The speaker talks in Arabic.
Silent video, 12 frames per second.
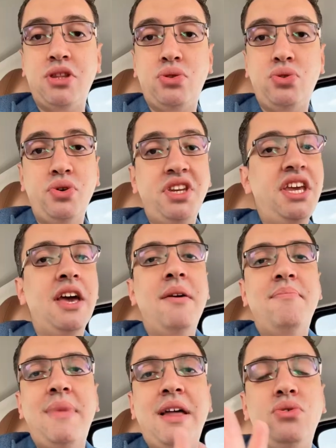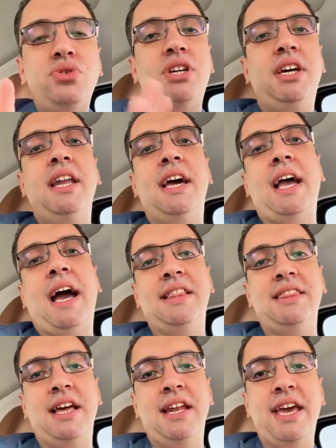الدهني ملوش علاج
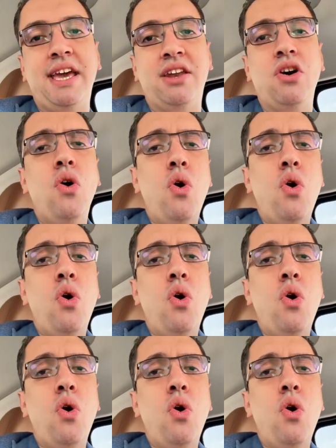حتى الآن